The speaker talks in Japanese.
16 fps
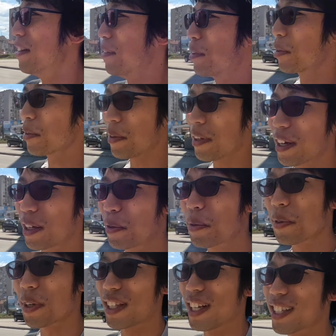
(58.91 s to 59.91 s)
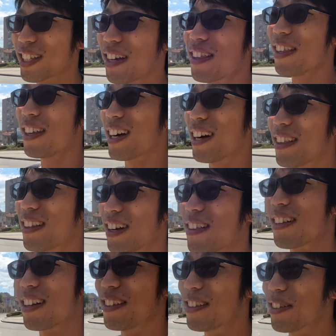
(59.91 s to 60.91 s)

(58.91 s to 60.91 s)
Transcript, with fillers: ちょっとなんかどこか懐かしい感じがしたんで